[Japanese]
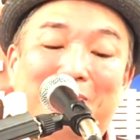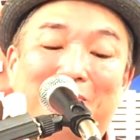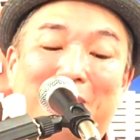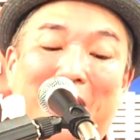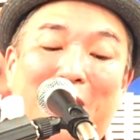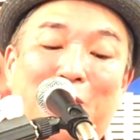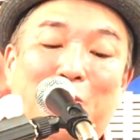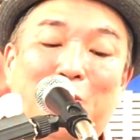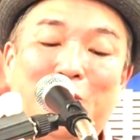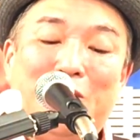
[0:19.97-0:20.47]

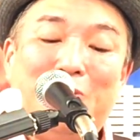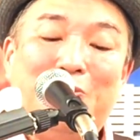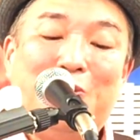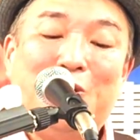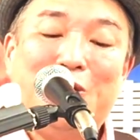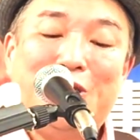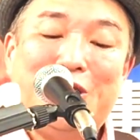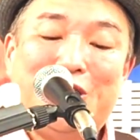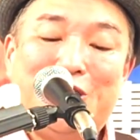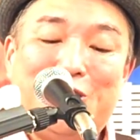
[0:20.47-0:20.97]
孫に
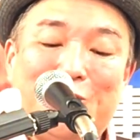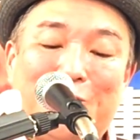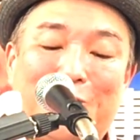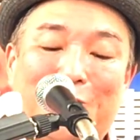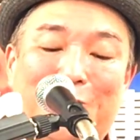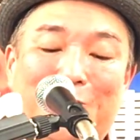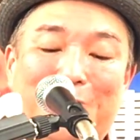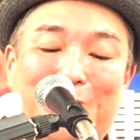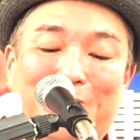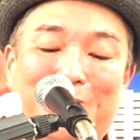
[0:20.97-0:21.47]
も衣装
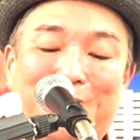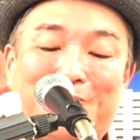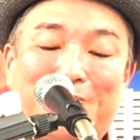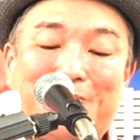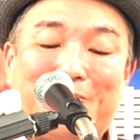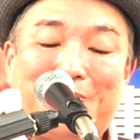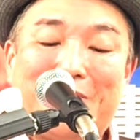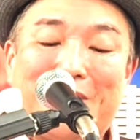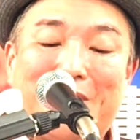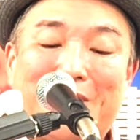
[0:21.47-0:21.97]

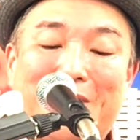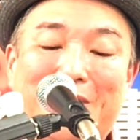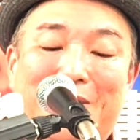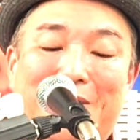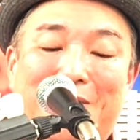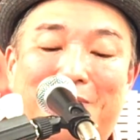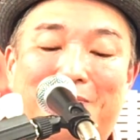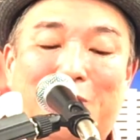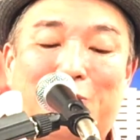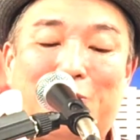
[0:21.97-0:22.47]

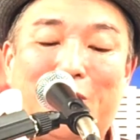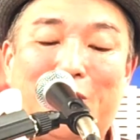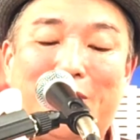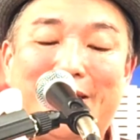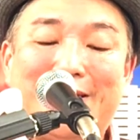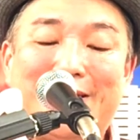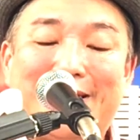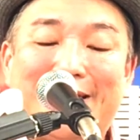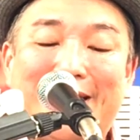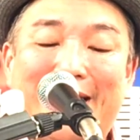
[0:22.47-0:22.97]
まあ、こ
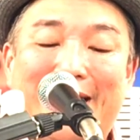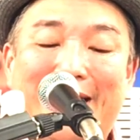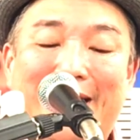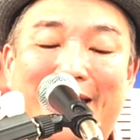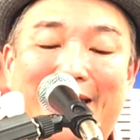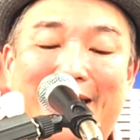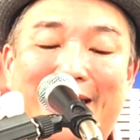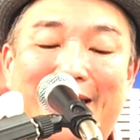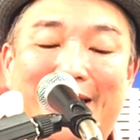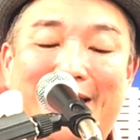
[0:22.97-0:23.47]
れです
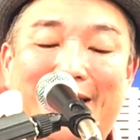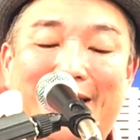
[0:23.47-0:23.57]
ね